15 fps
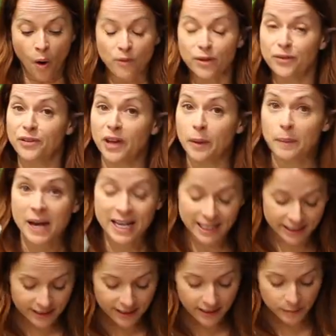On va faire
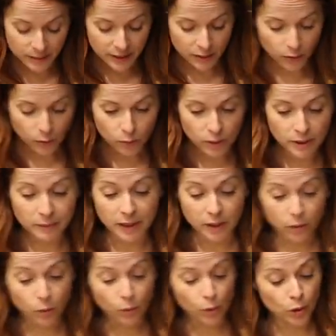mariner les maquereaux. Les
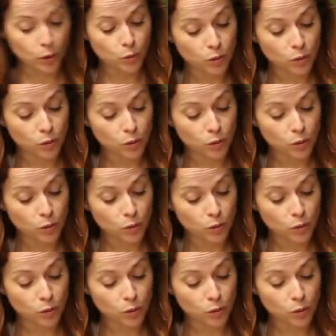maquereaux ont un